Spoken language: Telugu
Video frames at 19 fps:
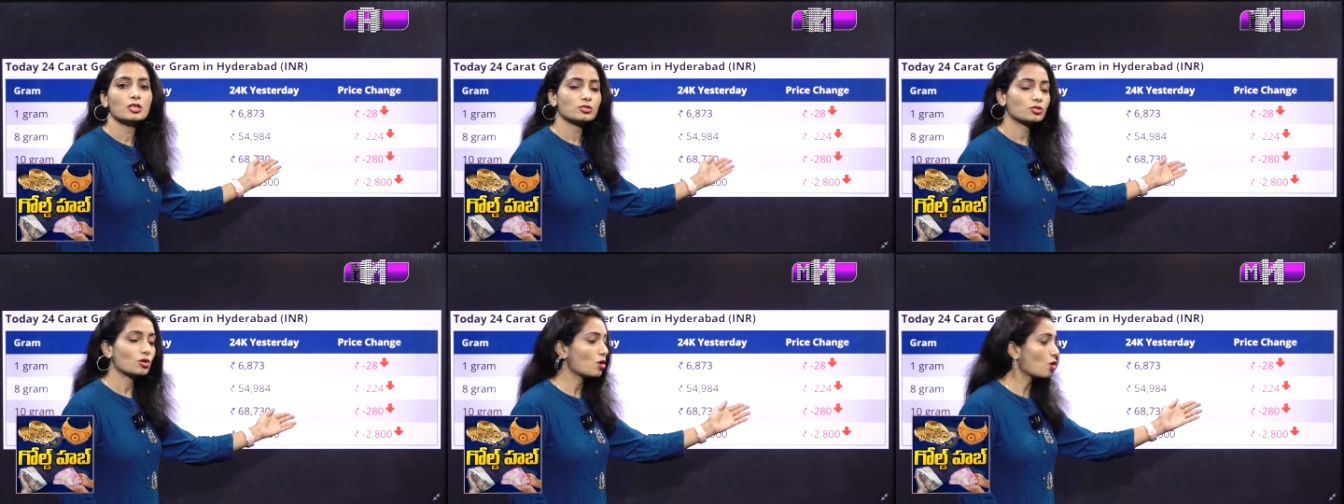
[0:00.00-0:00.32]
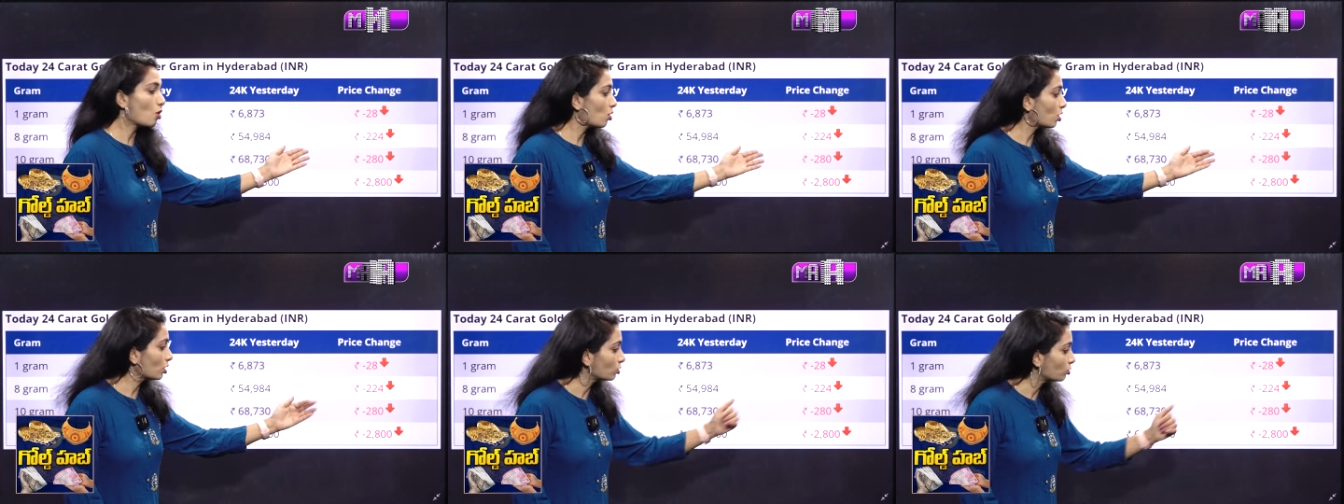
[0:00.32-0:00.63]
సో
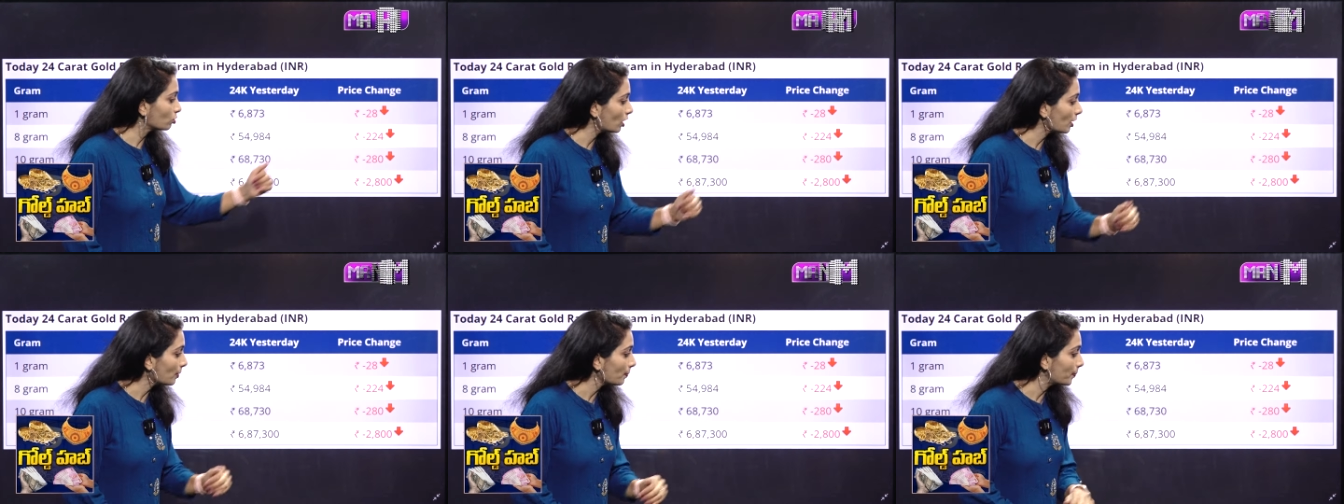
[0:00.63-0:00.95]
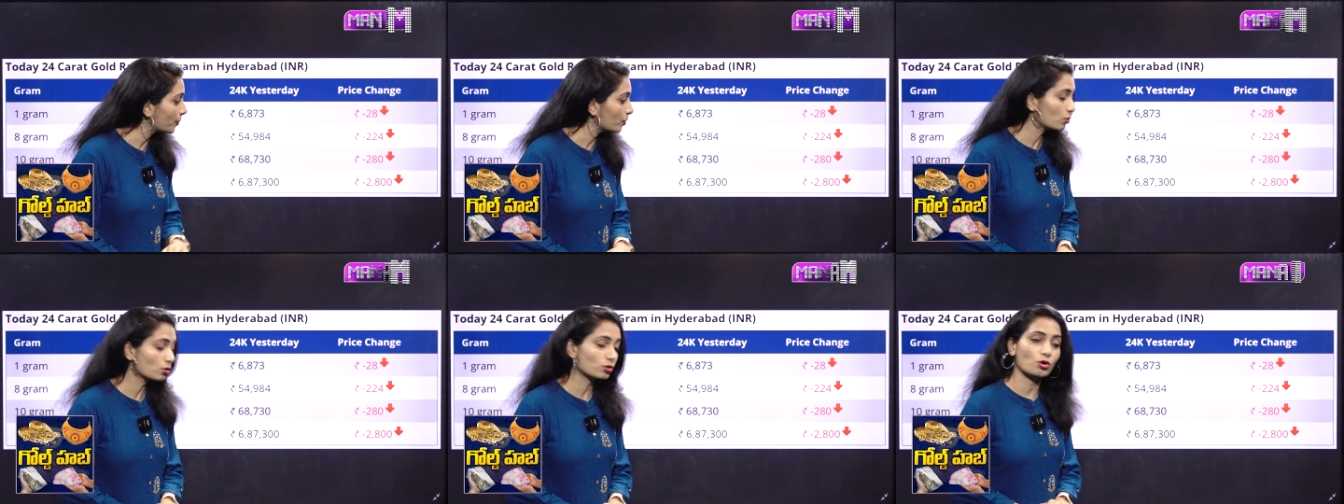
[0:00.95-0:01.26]
ఒక తులం
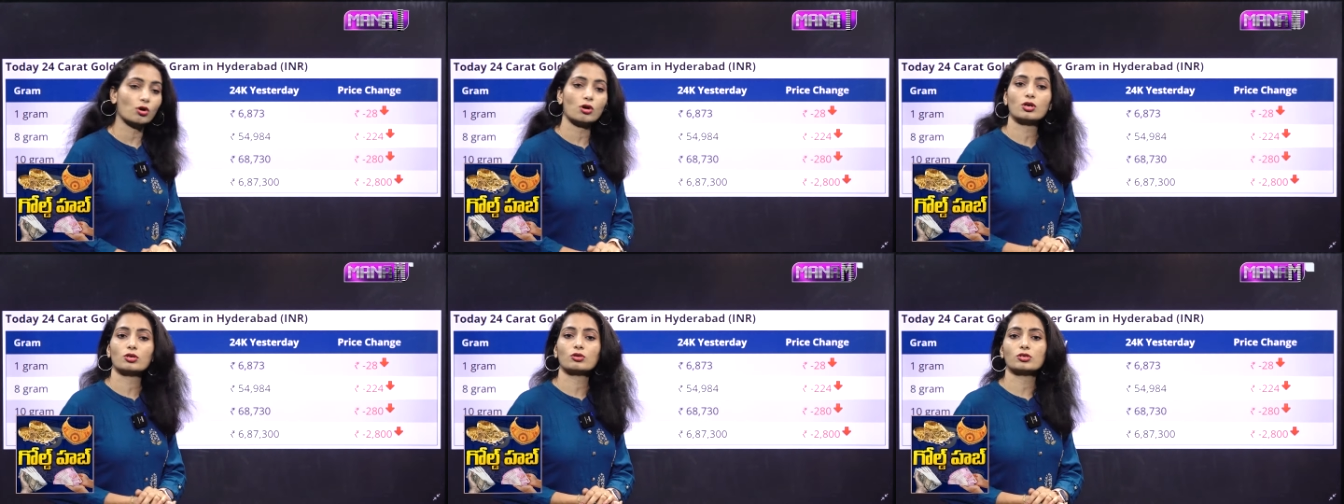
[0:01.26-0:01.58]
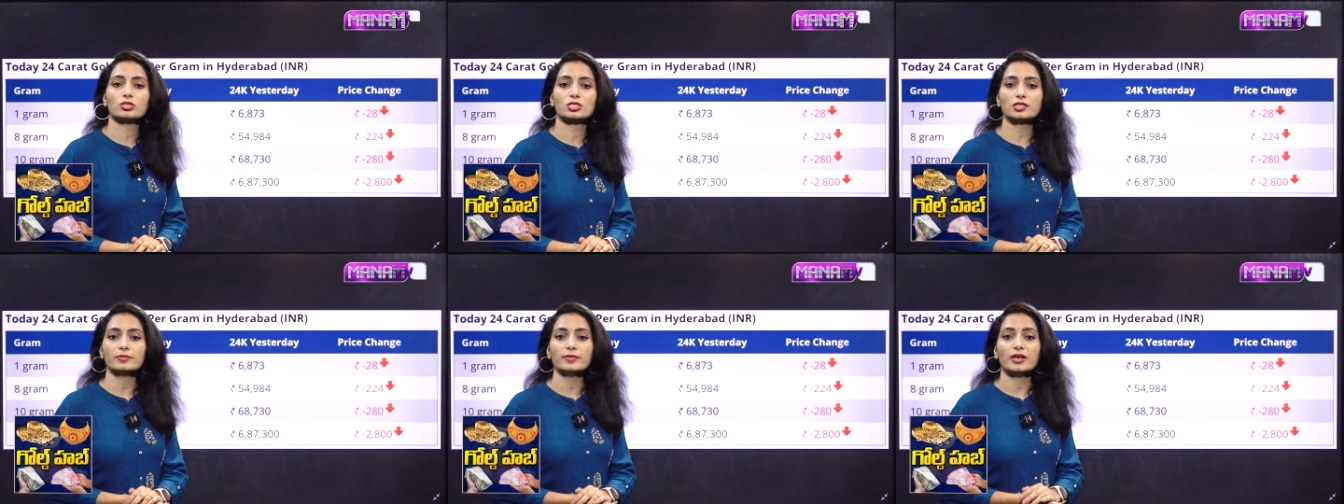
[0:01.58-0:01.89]
ప్యూర్ గోల్డ్
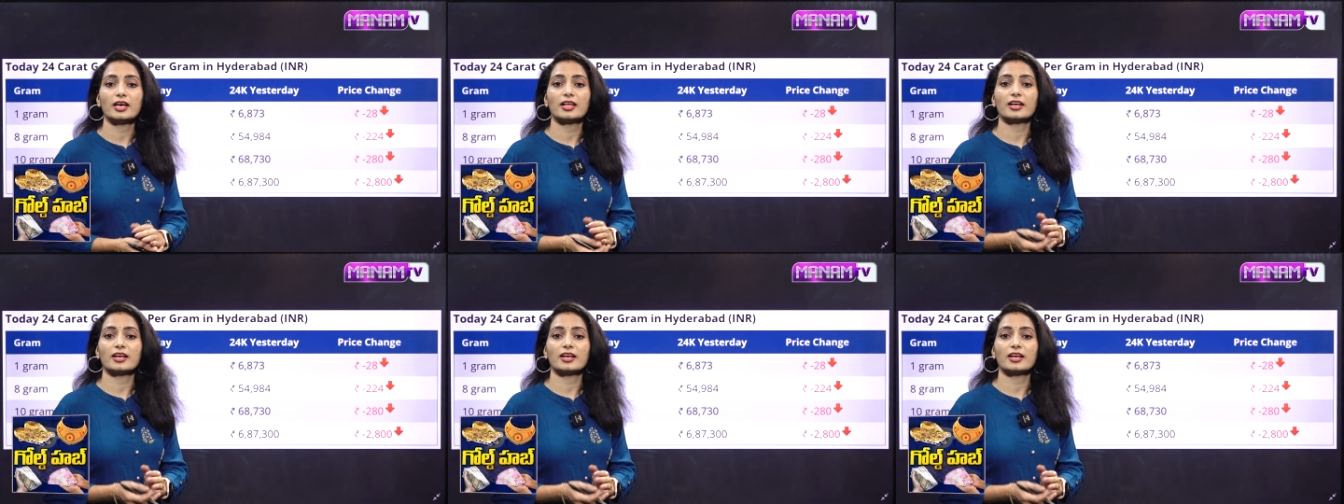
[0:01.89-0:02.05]
కోసం